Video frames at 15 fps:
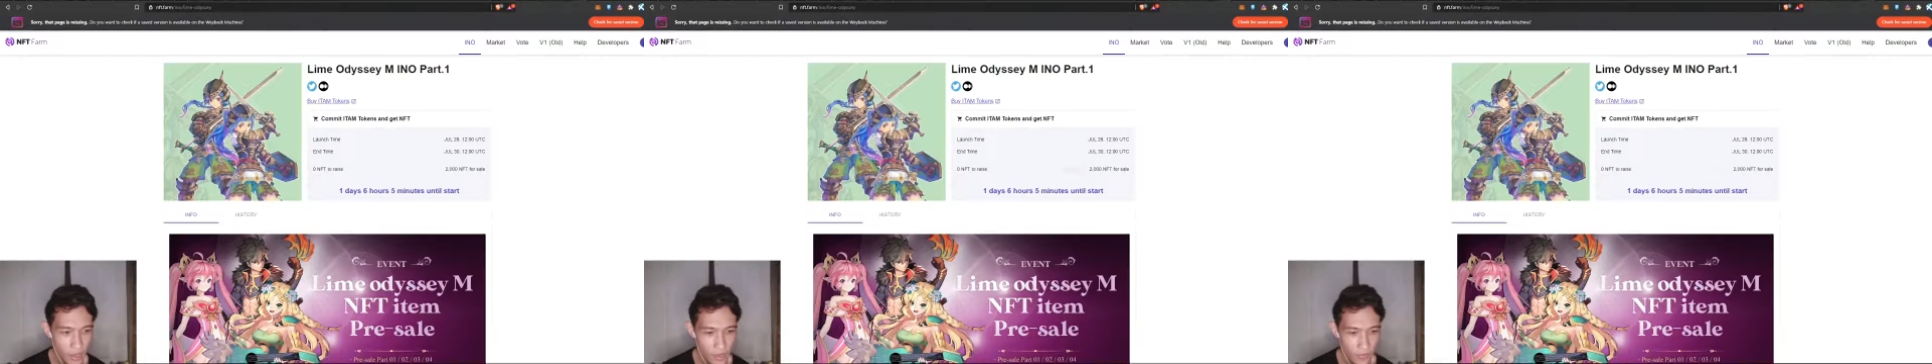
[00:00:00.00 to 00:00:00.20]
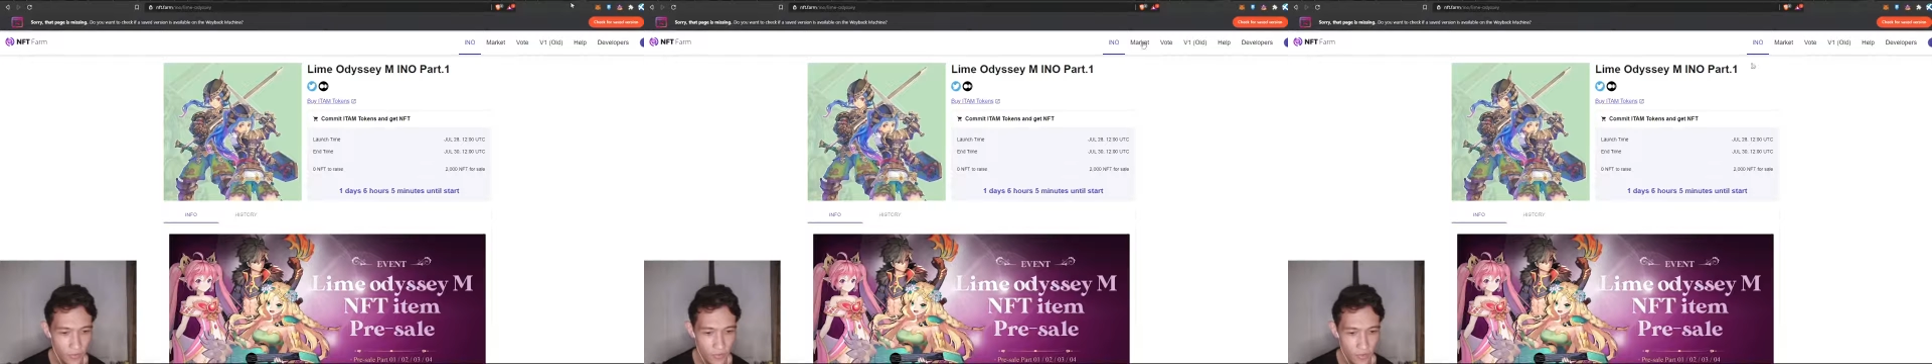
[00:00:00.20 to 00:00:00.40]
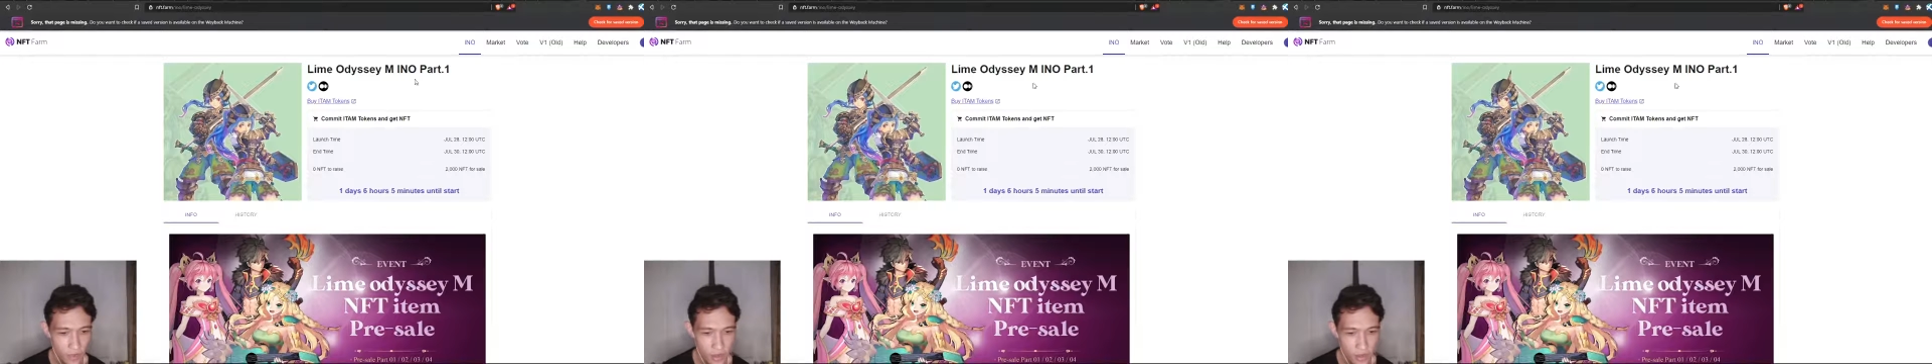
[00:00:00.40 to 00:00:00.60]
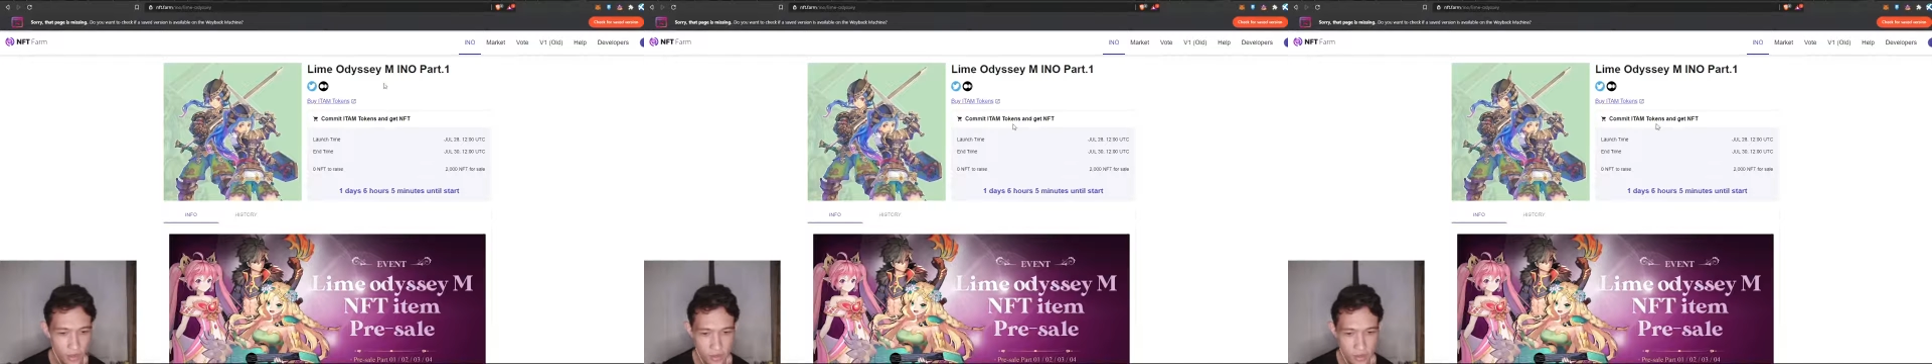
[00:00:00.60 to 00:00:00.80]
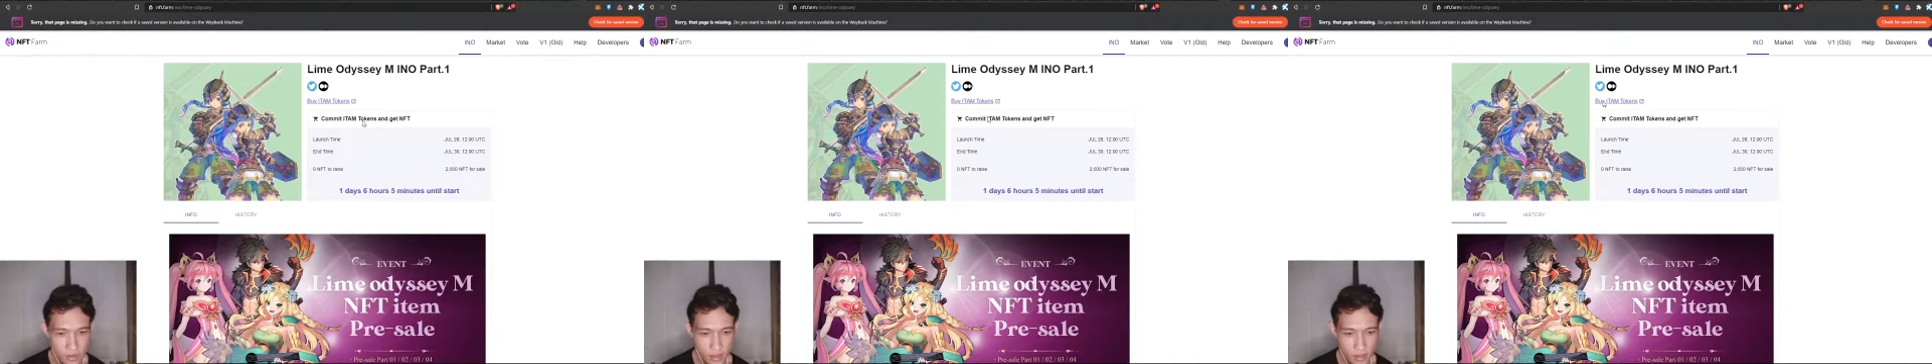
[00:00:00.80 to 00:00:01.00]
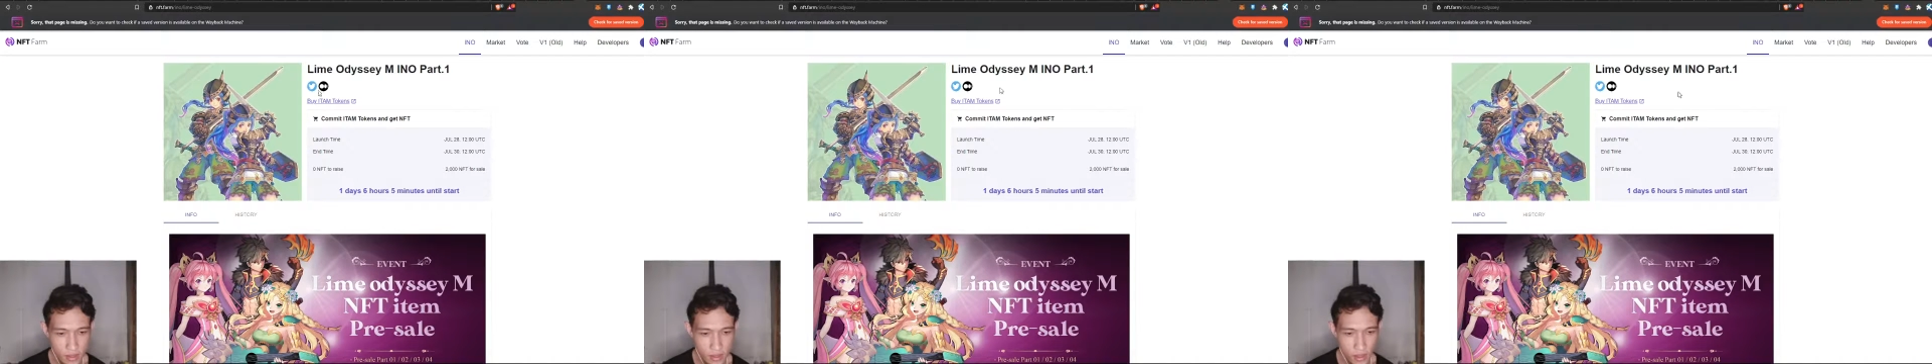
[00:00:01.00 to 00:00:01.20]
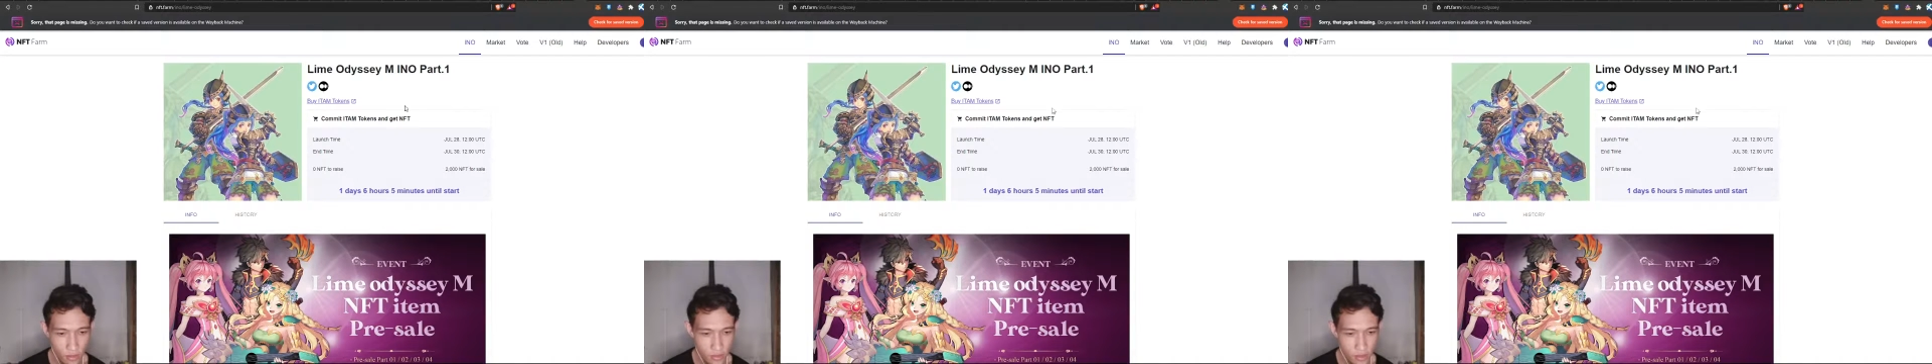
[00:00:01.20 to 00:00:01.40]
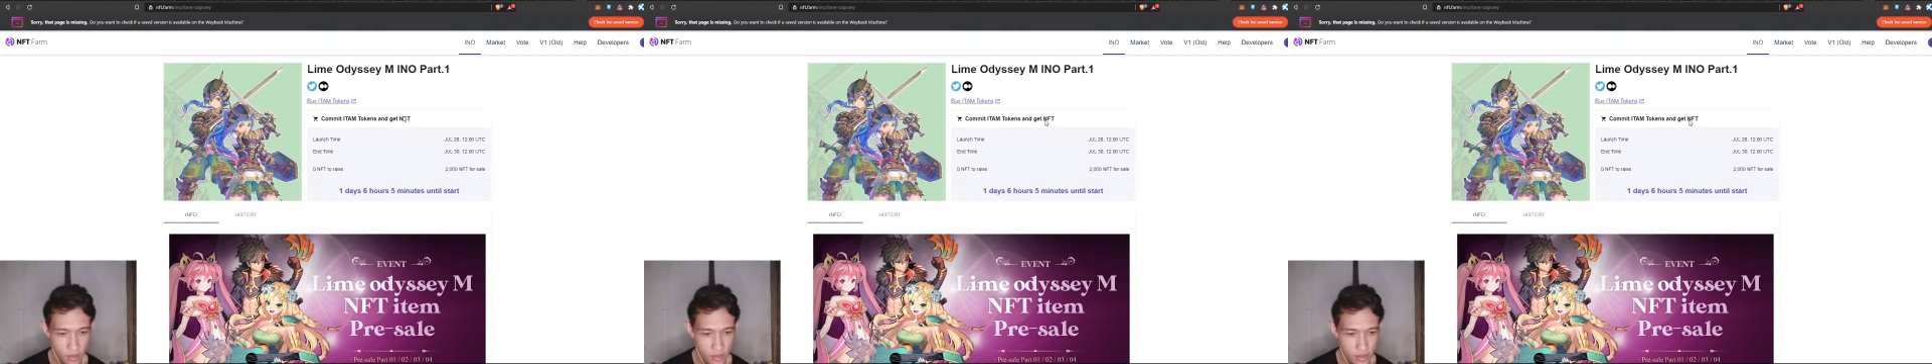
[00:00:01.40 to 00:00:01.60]
NFT sa Lime
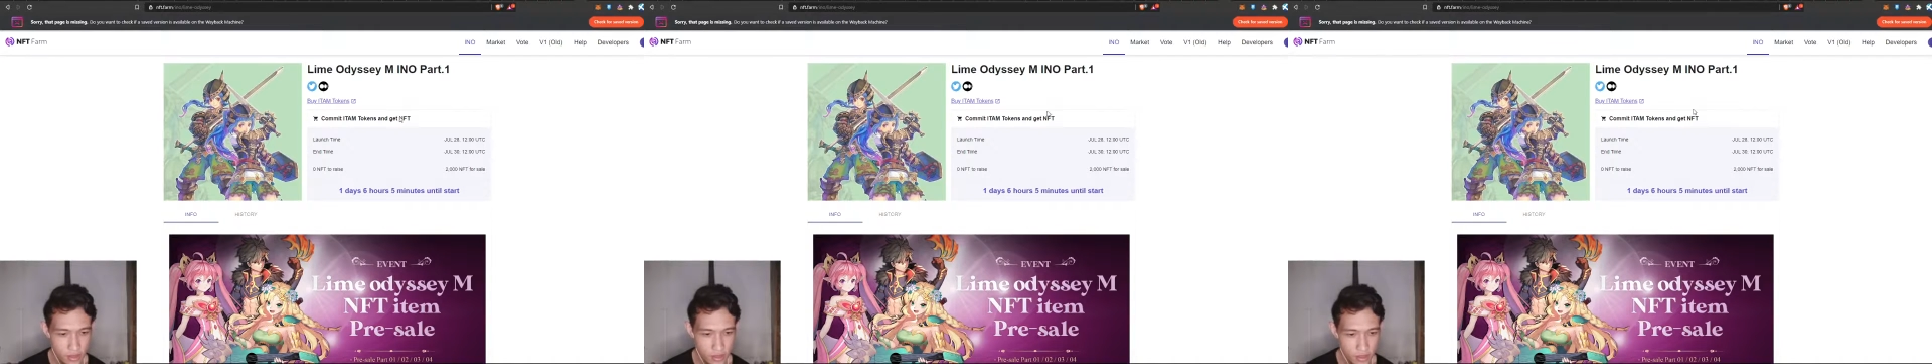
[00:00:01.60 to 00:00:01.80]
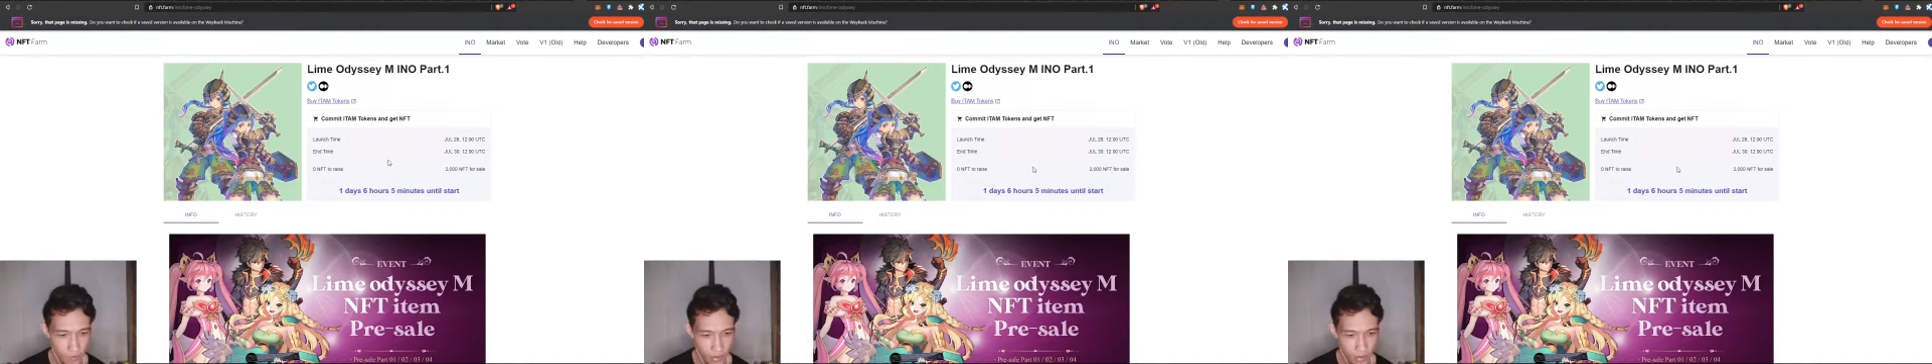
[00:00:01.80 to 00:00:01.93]
Odyssey.